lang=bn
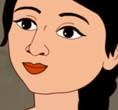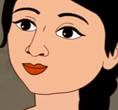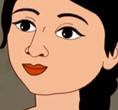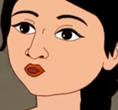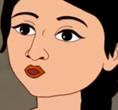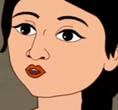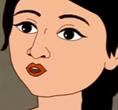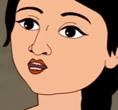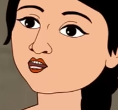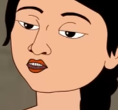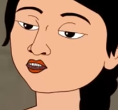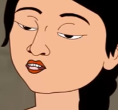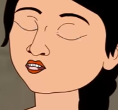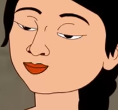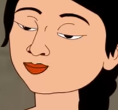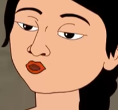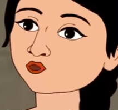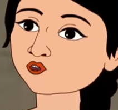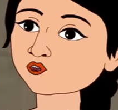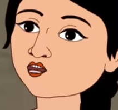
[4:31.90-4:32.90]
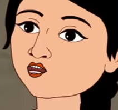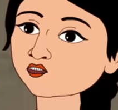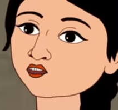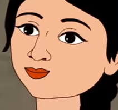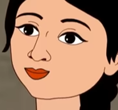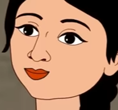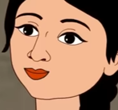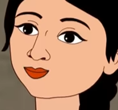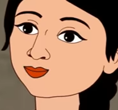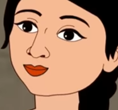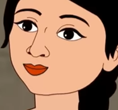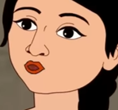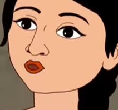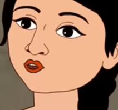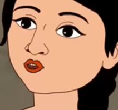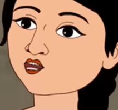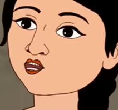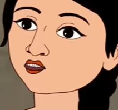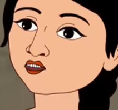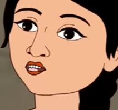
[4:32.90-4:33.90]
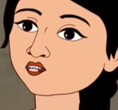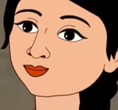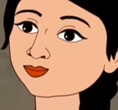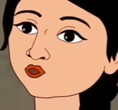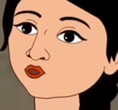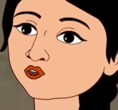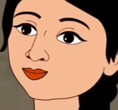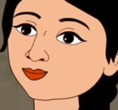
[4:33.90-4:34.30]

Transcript: ঠিক আছে বাবা কিন্তু বাবা